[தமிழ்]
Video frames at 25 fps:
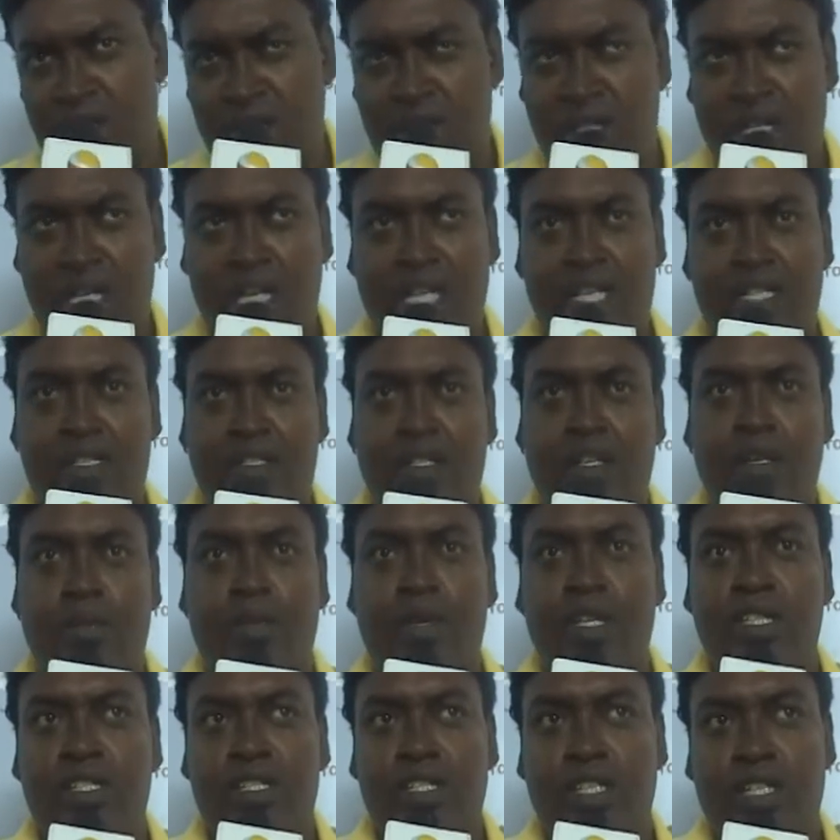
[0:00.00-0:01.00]
வந்து அலெக்ஸ்
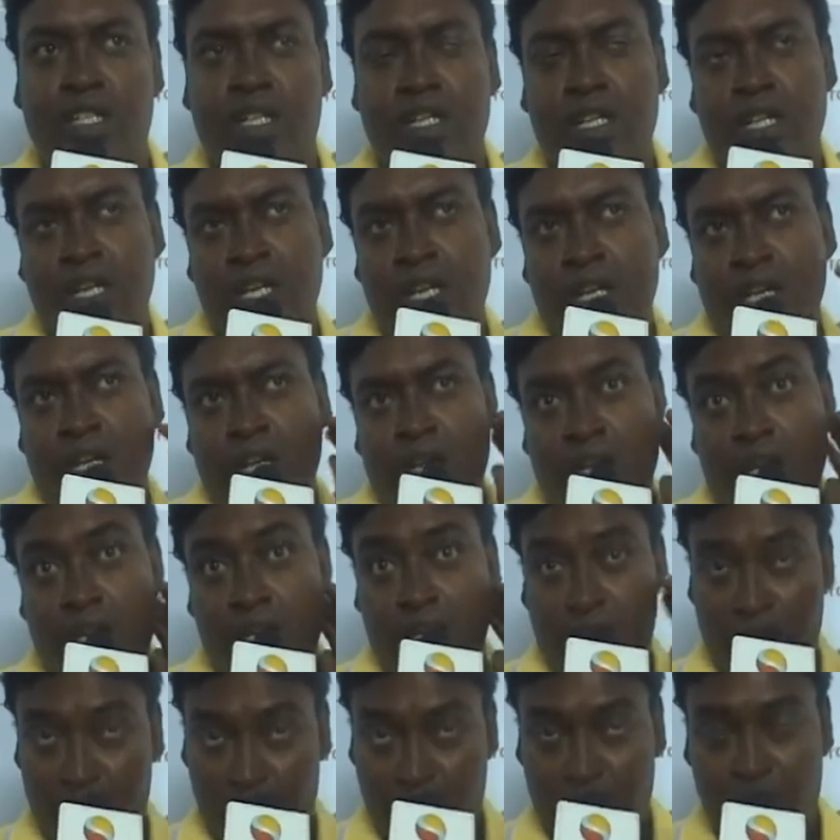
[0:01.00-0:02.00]
காமாட்சி
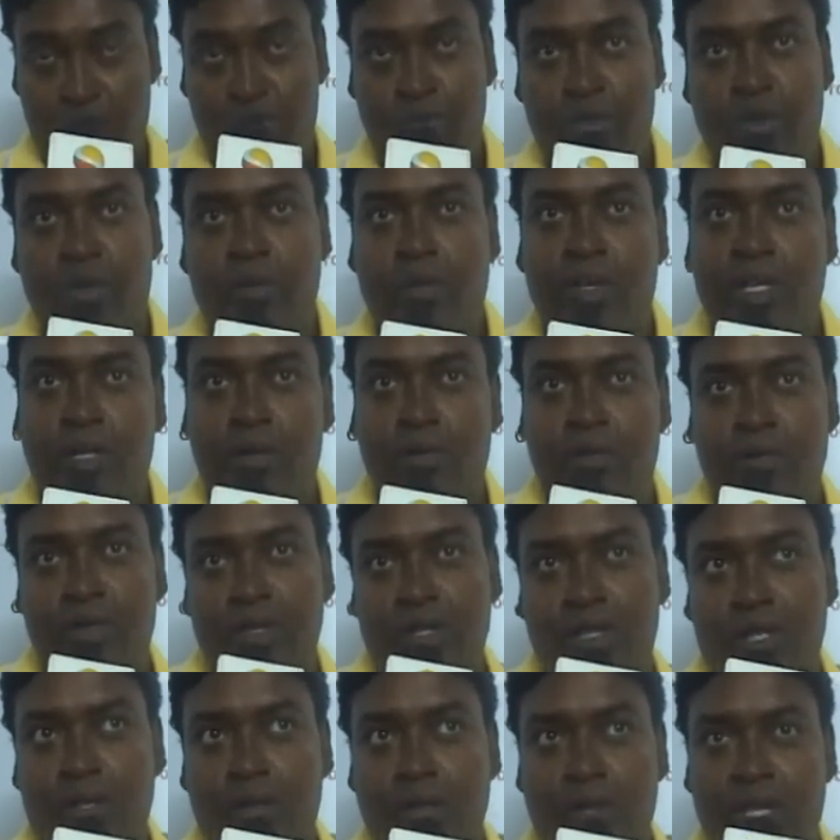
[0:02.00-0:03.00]
கஸ்தூரி மேடம்
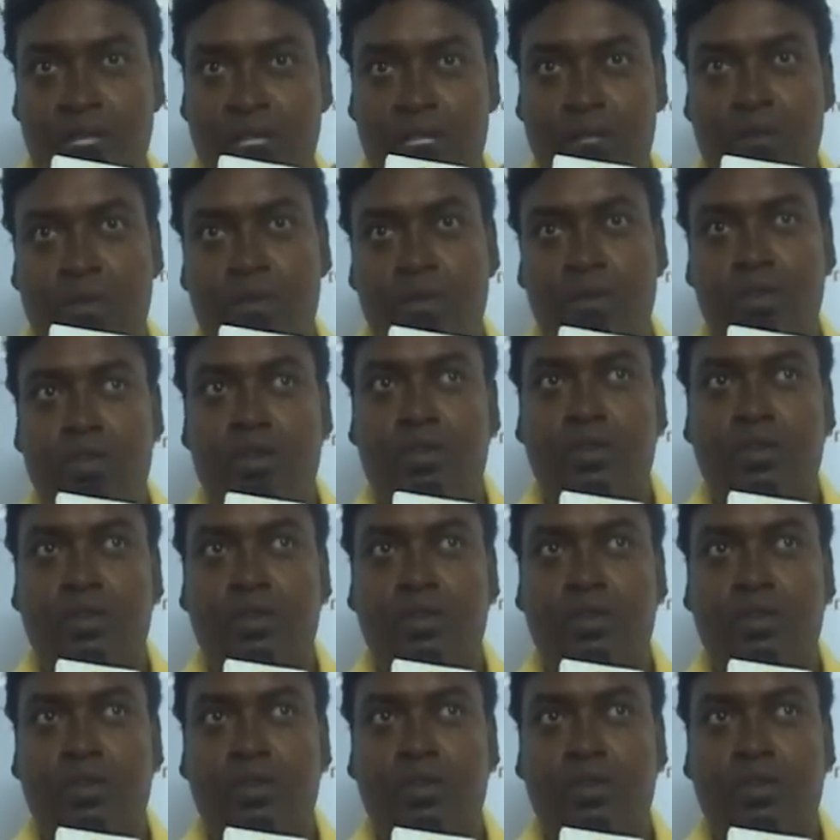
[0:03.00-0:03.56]
இந்த படத்தில் ஒரு